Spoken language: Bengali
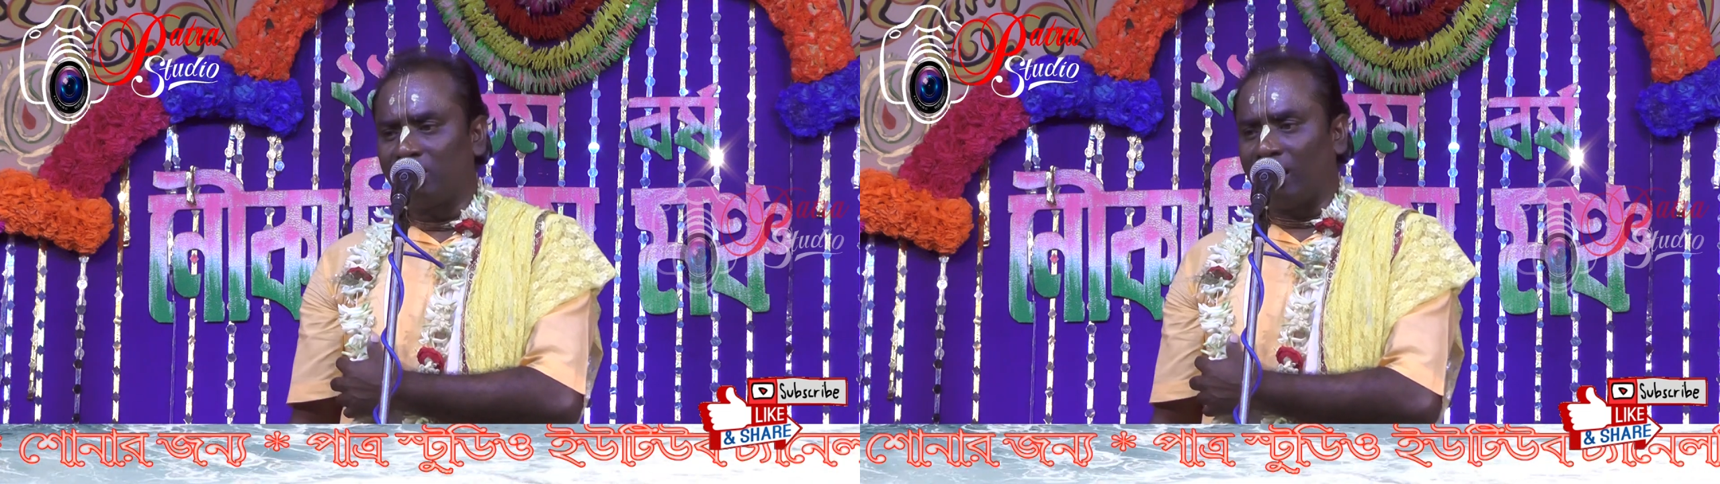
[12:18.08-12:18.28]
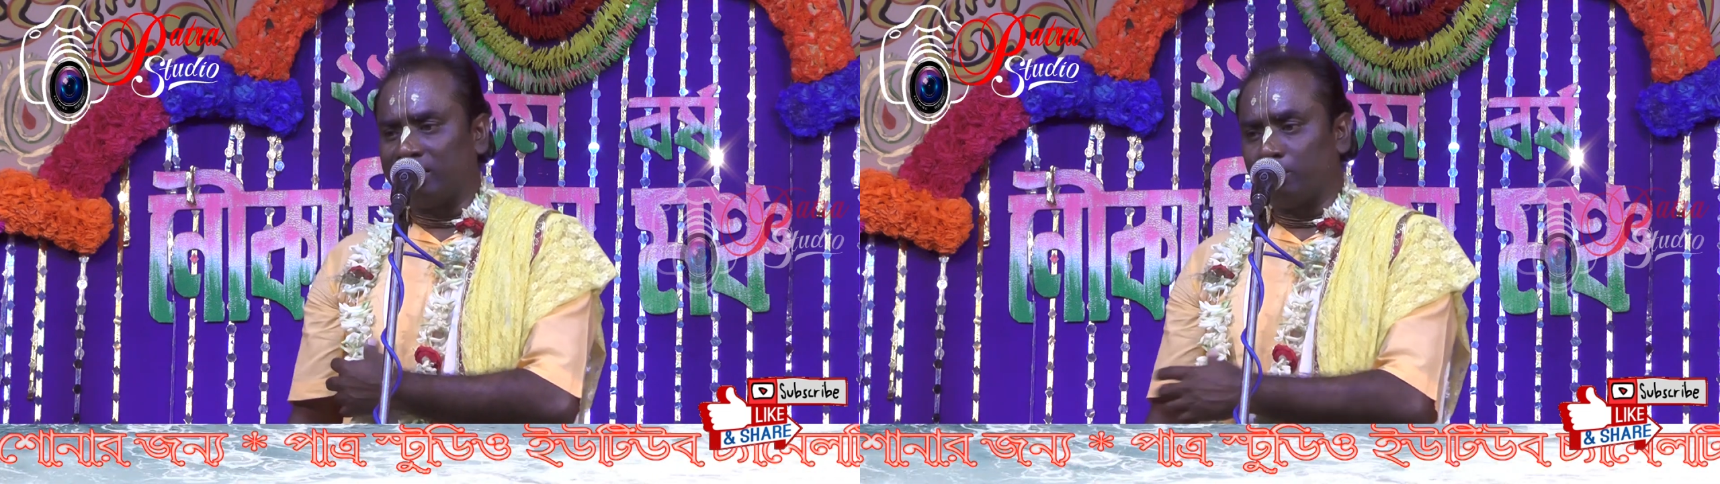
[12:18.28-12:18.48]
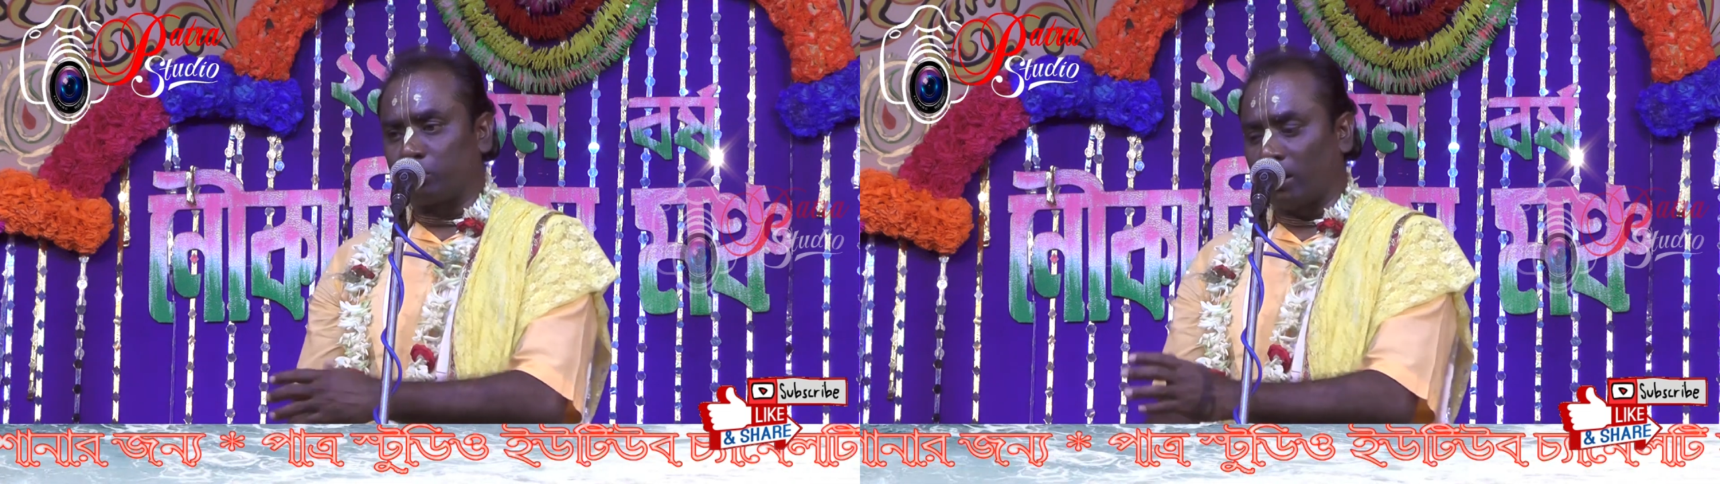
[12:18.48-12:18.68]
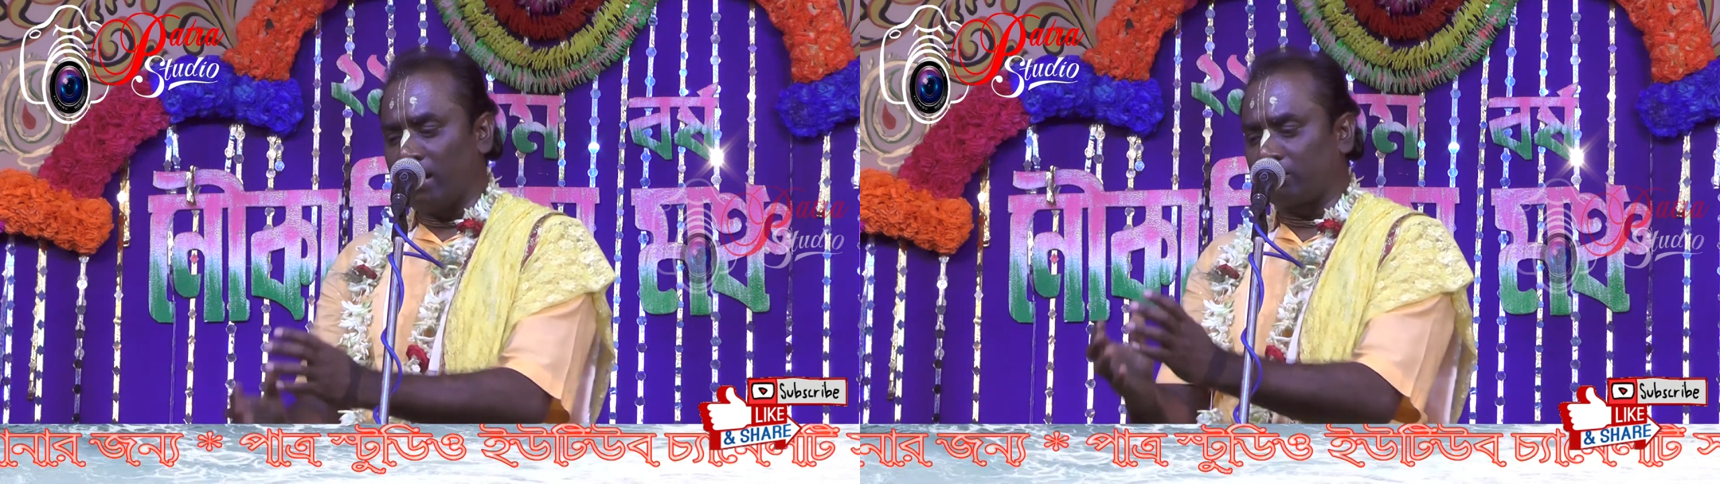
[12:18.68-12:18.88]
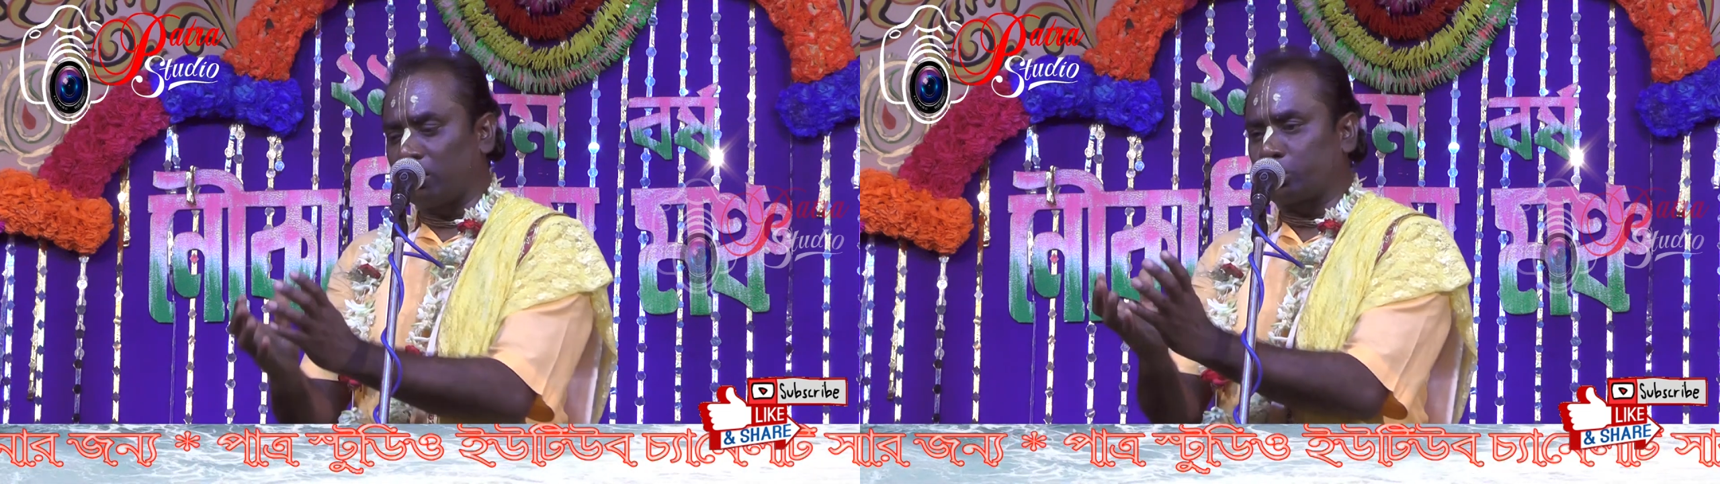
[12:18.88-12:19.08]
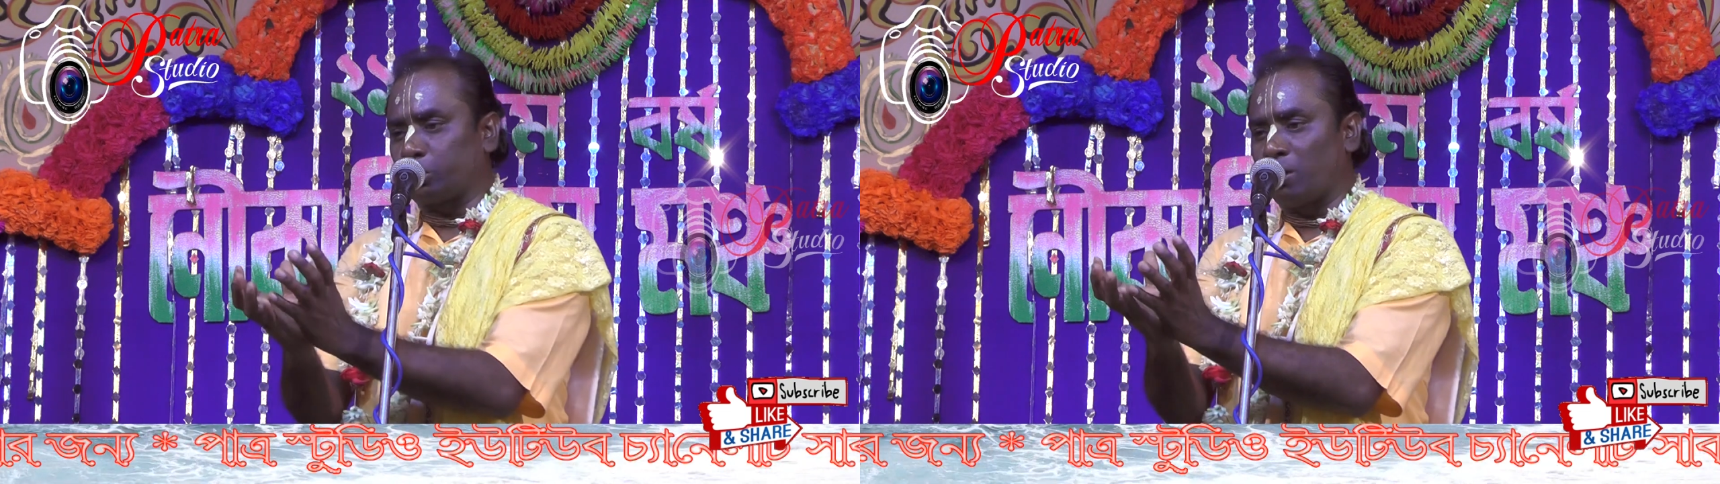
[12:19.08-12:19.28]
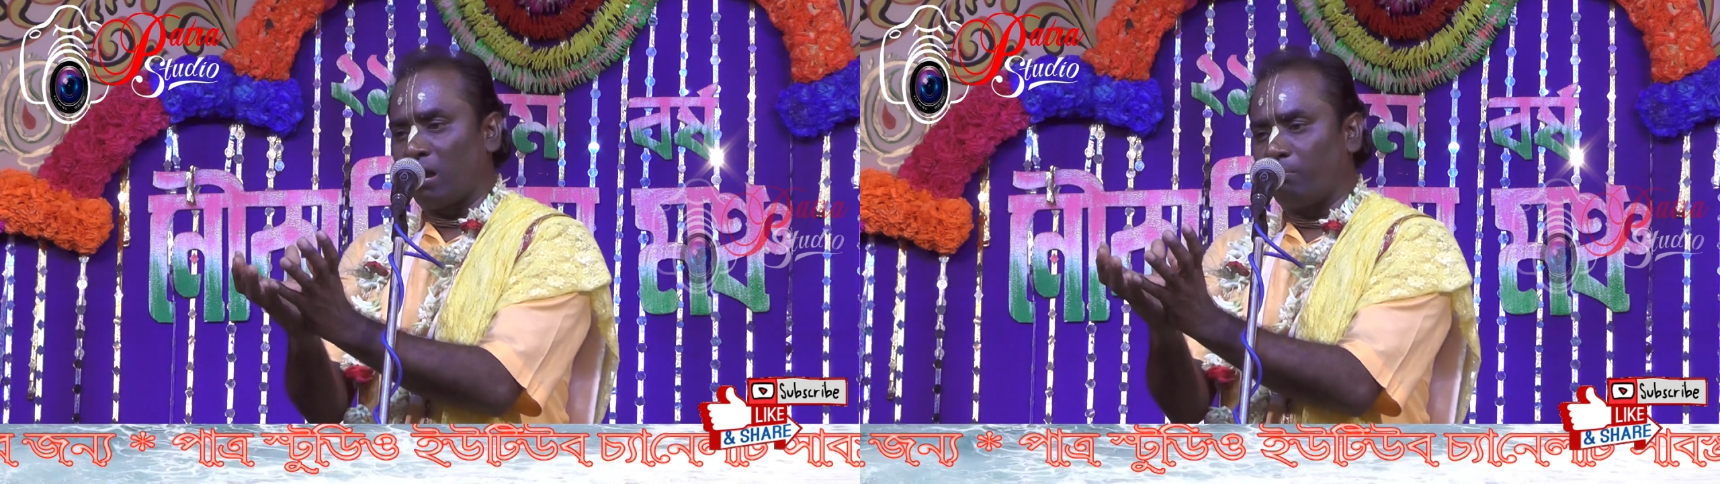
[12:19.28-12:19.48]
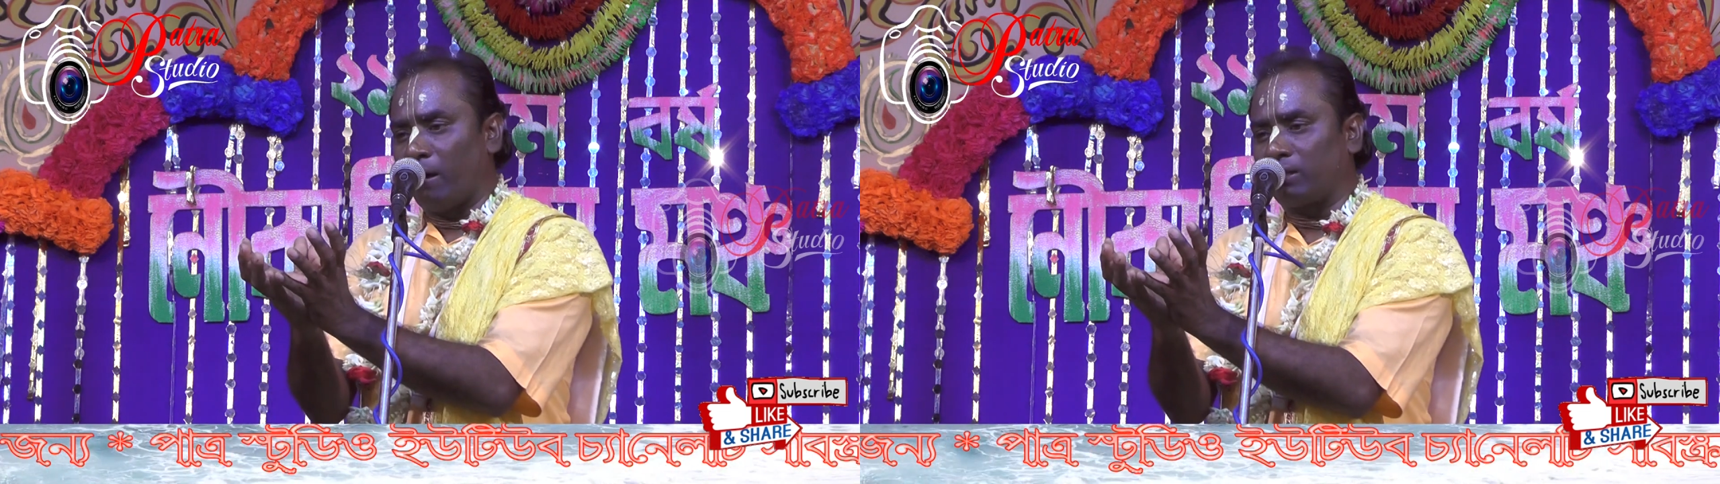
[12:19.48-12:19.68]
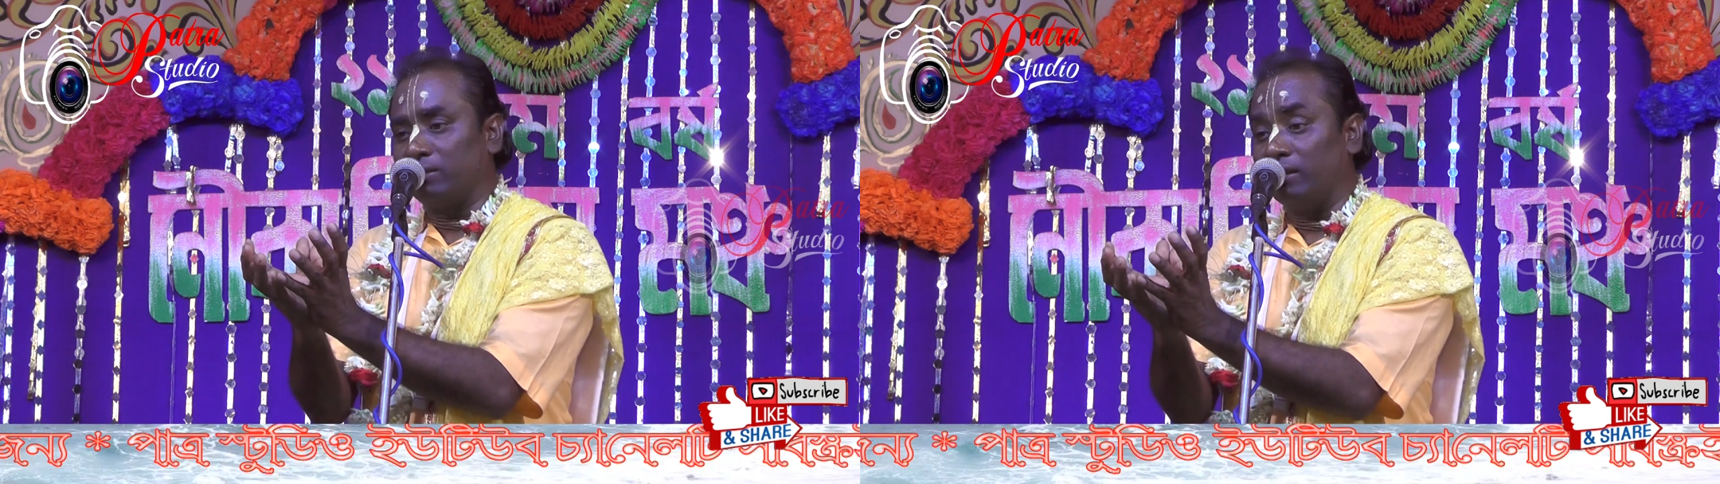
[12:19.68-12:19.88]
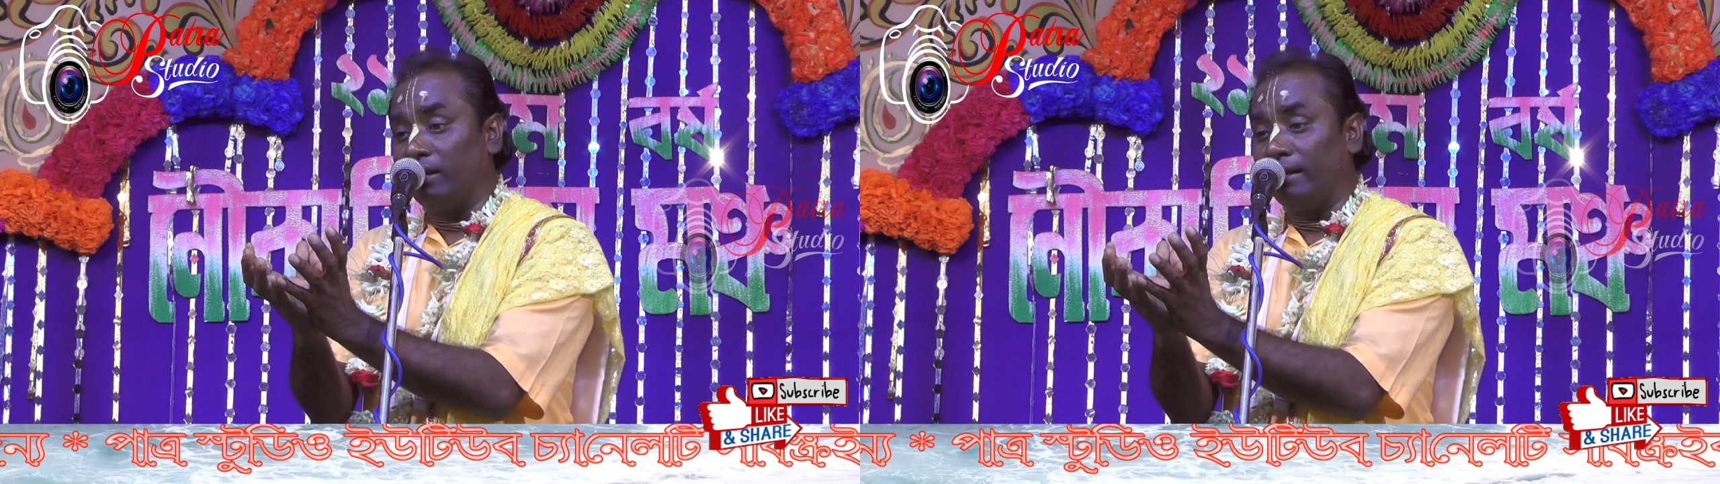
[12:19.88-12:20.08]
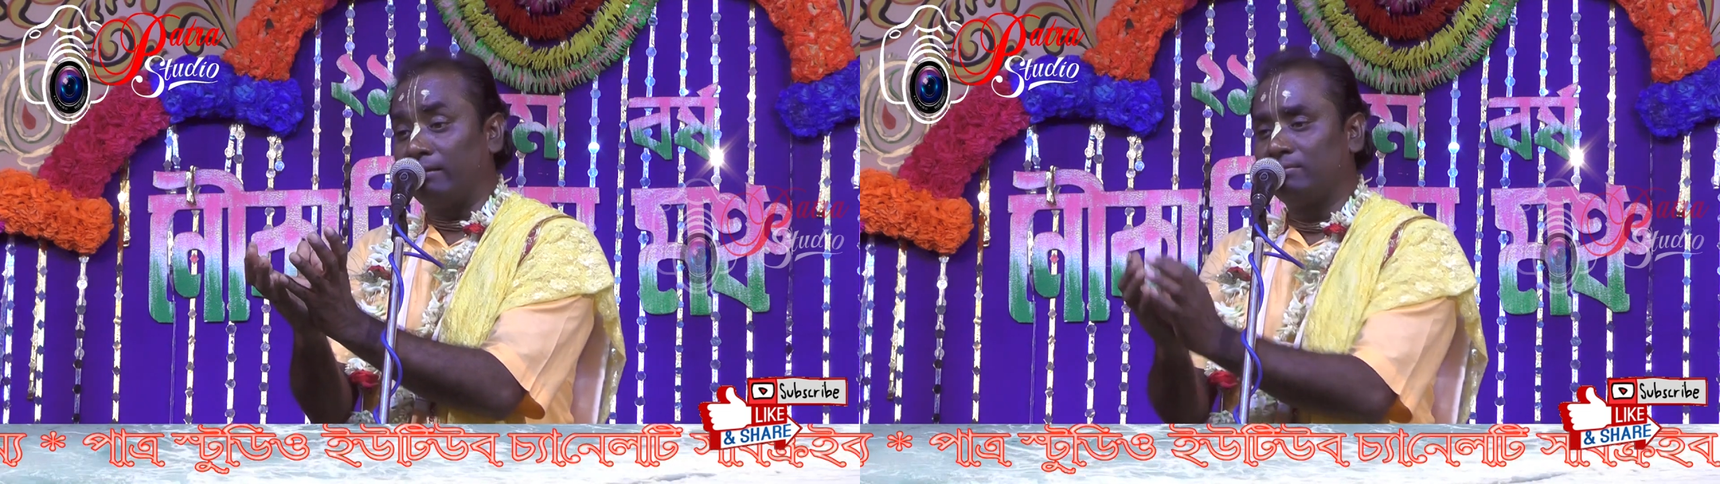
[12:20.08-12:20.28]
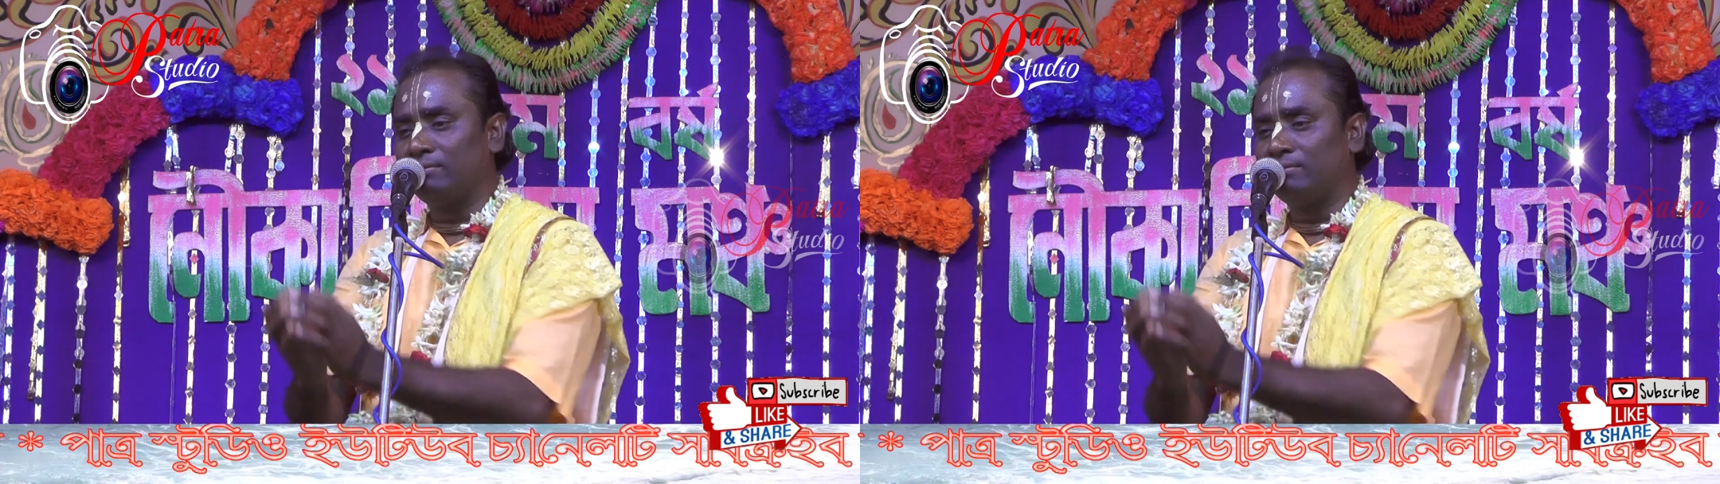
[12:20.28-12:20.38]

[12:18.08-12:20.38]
রাজামশাই একটা সোনার বাটি দিলেন